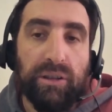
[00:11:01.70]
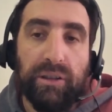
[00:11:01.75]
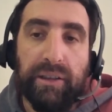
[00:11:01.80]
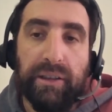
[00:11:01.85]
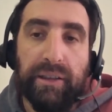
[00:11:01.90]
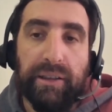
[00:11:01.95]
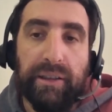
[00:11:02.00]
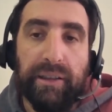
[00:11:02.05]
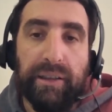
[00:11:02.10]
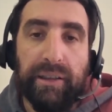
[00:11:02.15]

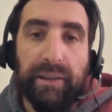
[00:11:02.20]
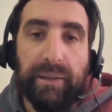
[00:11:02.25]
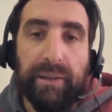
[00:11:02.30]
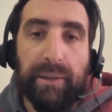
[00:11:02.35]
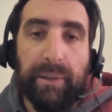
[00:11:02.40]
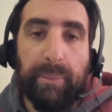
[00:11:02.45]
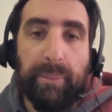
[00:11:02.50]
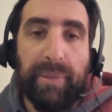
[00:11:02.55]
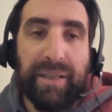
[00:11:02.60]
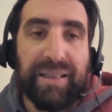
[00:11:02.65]

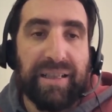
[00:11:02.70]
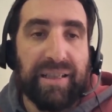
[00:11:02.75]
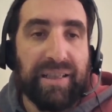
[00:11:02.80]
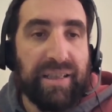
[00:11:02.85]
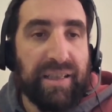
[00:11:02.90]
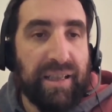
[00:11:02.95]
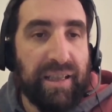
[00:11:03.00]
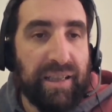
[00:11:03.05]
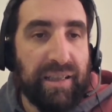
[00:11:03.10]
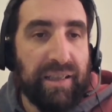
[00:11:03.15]
Eh, más
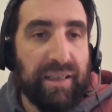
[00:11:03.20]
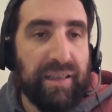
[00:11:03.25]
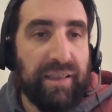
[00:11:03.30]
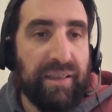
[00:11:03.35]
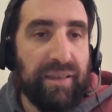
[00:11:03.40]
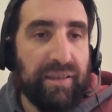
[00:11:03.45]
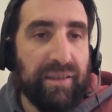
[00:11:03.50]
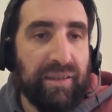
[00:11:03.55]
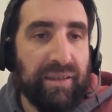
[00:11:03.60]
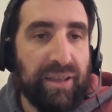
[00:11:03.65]
allá
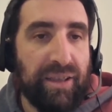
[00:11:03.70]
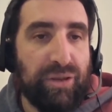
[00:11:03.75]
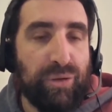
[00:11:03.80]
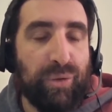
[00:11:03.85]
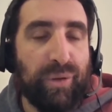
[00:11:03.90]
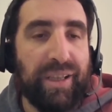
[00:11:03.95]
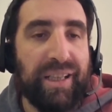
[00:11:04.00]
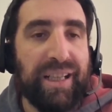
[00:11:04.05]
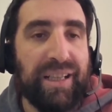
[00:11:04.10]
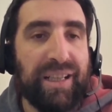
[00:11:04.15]
de,
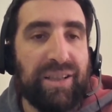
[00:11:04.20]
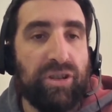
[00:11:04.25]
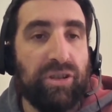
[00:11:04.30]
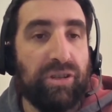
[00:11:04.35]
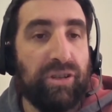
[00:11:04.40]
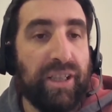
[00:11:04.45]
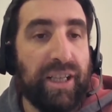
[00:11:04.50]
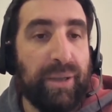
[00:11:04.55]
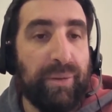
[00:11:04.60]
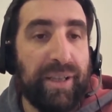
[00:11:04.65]
su
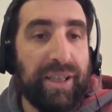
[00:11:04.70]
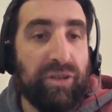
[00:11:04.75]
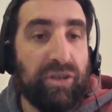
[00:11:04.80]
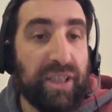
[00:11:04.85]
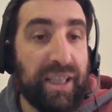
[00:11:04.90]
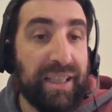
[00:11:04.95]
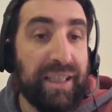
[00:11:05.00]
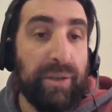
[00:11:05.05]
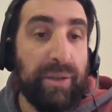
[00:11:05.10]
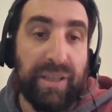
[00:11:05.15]
relación con Alvarado,
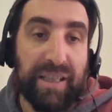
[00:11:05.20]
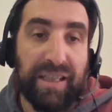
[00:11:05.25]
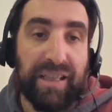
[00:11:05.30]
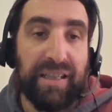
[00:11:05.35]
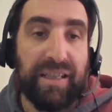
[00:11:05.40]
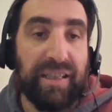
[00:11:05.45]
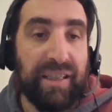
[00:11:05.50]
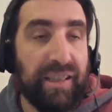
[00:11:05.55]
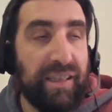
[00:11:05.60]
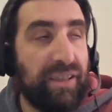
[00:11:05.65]
que hay que ver si
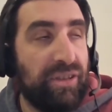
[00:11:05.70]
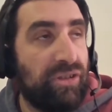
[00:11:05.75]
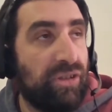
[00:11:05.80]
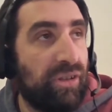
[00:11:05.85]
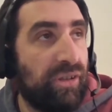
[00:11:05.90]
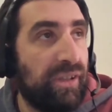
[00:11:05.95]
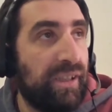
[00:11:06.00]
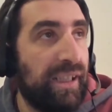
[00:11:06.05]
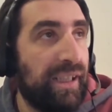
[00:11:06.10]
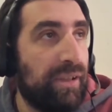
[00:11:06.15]
sigue
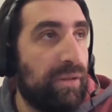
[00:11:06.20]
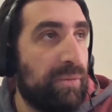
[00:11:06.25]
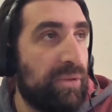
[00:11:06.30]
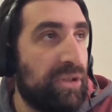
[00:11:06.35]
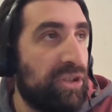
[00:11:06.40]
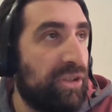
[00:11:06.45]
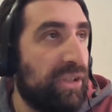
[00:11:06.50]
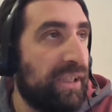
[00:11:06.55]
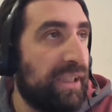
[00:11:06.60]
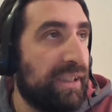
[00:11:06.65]
dentro de la
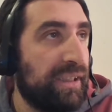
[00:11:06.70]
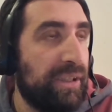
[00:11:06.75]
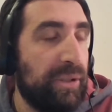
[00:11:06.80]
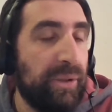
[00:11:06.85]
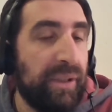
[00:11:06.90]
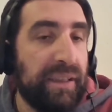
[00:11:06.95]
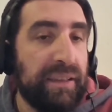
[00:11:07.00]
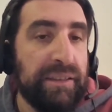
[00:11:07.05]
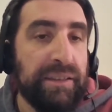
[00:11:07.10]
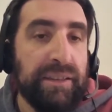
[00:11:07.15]
comisión
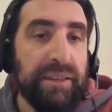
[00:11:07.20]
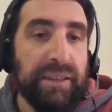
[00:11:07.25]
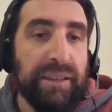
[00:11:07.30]
directiva,